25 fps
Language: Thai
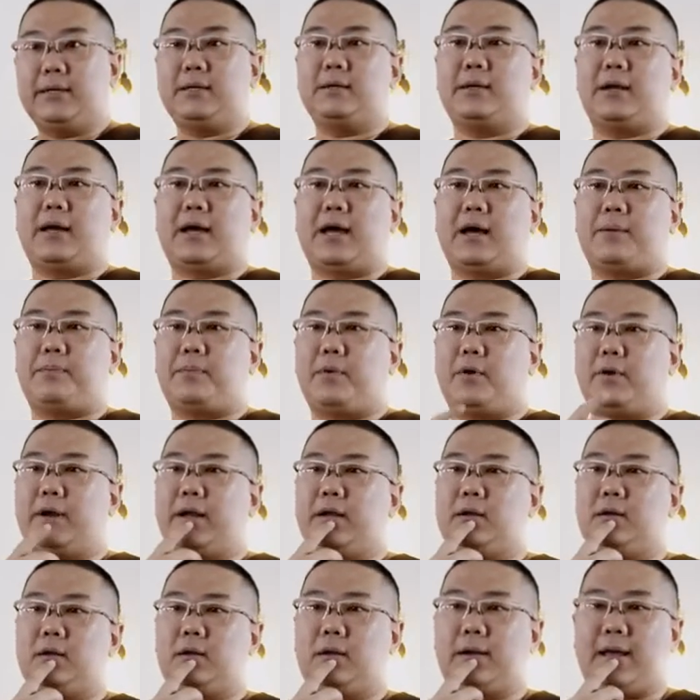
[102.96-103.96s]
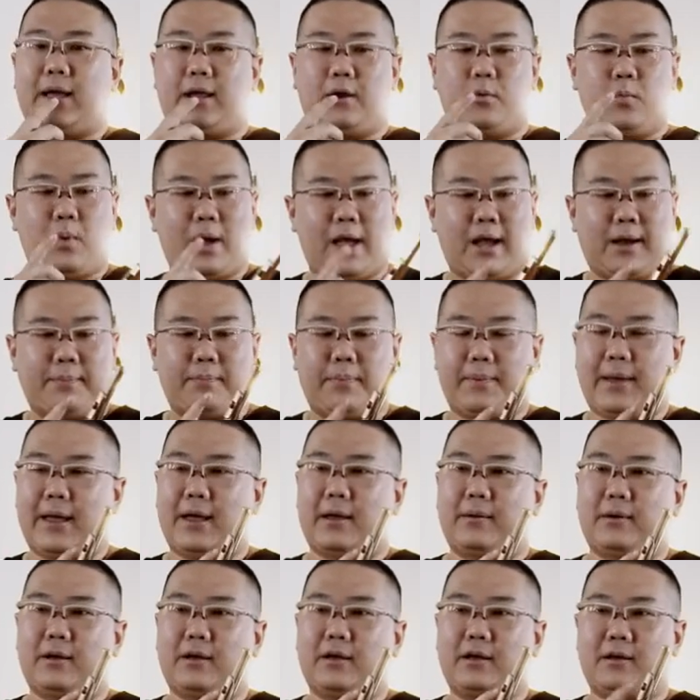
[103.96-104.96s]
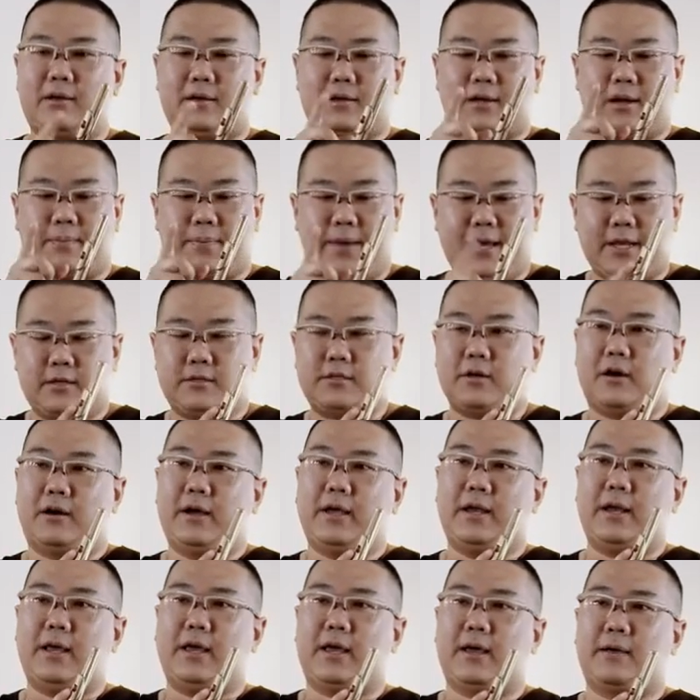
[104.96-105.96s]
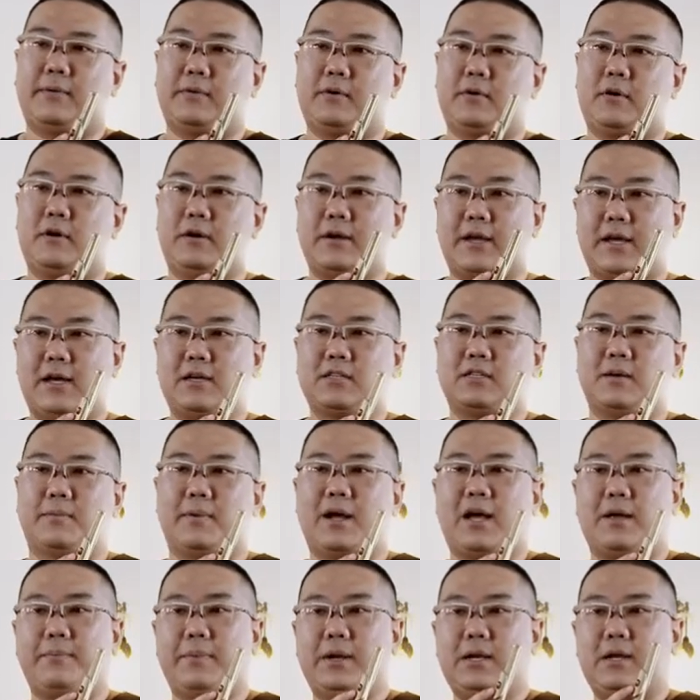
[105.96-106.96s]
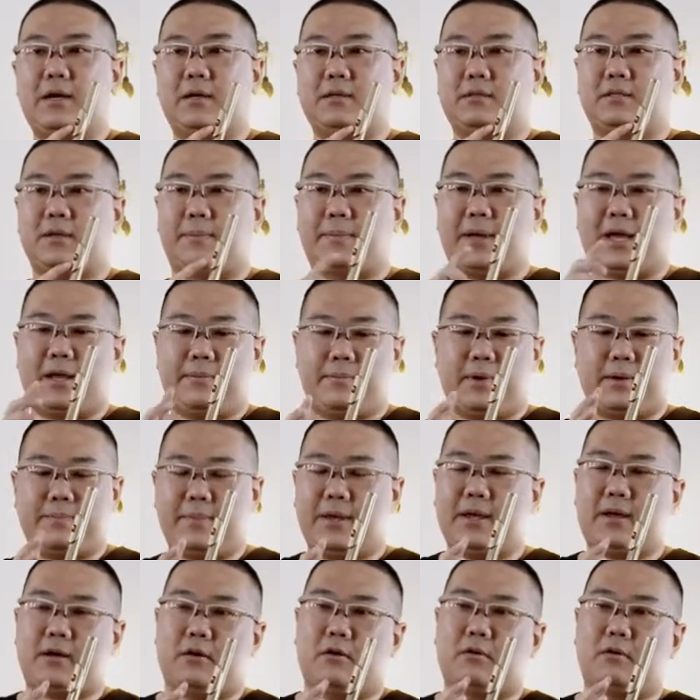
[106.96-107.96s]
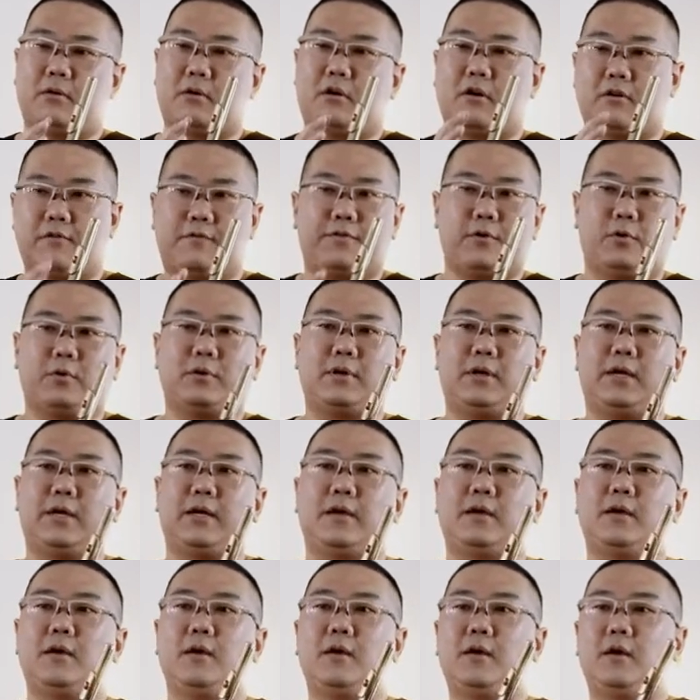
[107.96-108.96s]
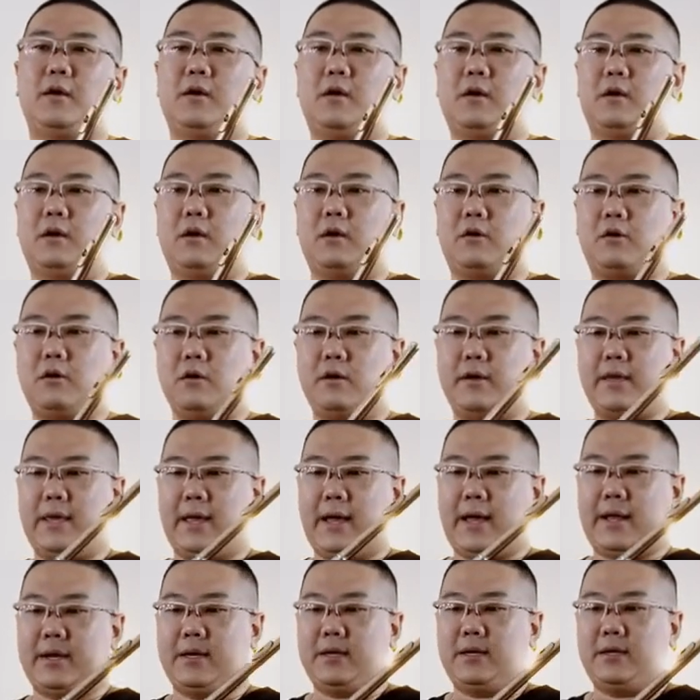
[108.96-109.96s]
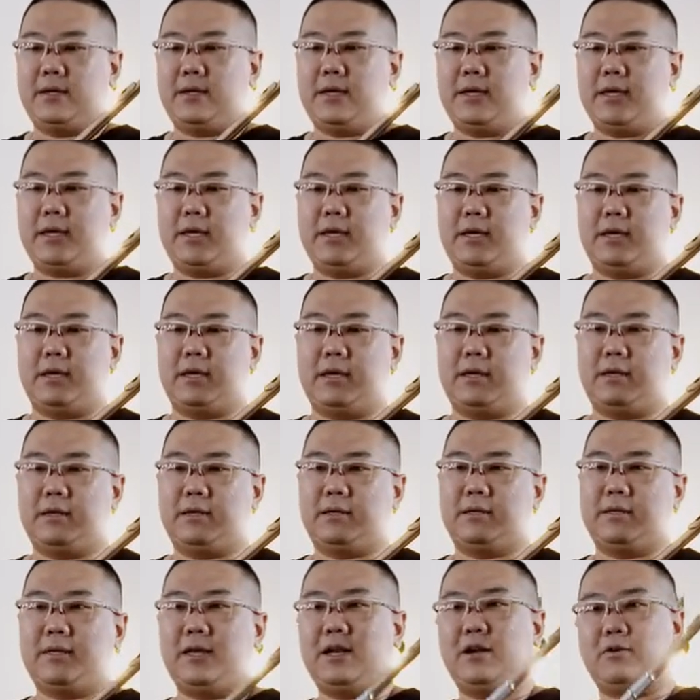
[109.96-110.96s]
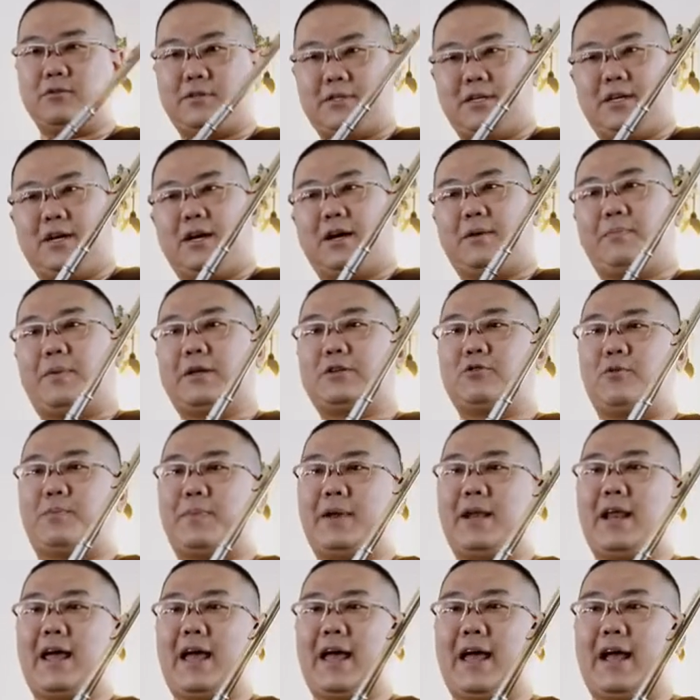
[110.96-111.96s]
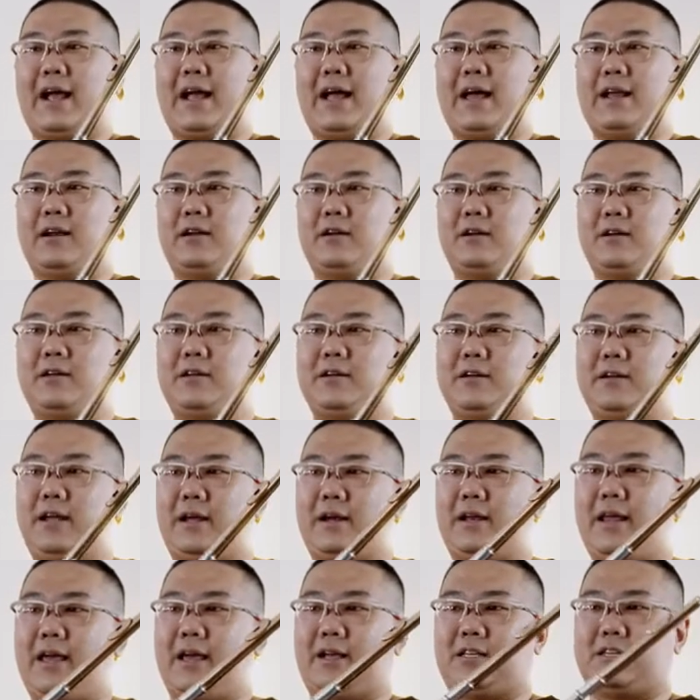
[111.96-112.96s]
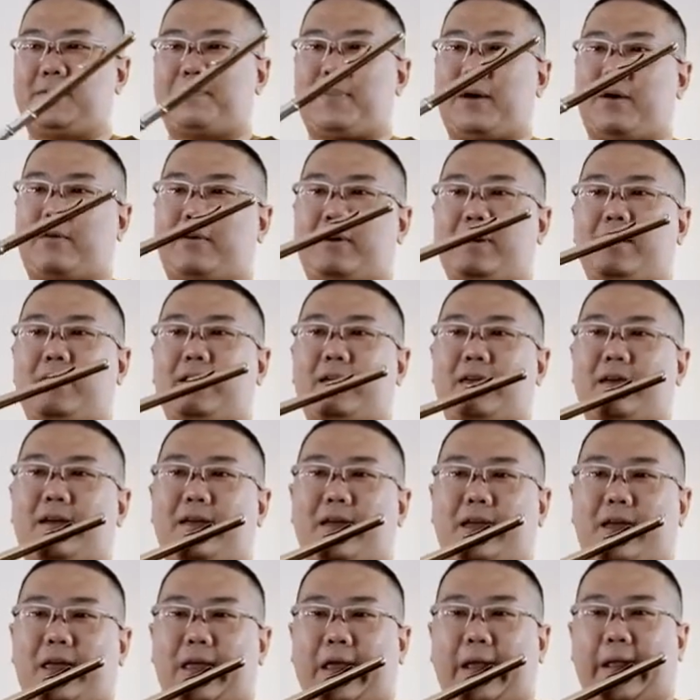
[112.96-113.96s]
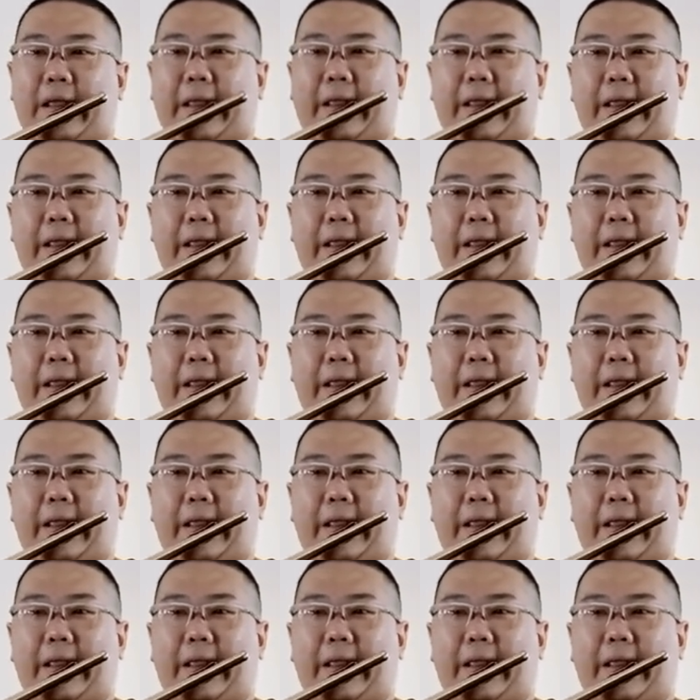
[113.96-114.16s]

ขึ้นนะครับ เพราะนั้นการวางกวากกับเพจจอยเนี่ย ค่อนข้างสำคัญเป็นเรื่องสำคัญมากๆของของฟลุตเลย แล้วก็อีกอันหนึ่งที่ที่เราเจอประสบปัญหากันก็คือเด็กๆจะเป่าเครื่องเอียงอย่างนี้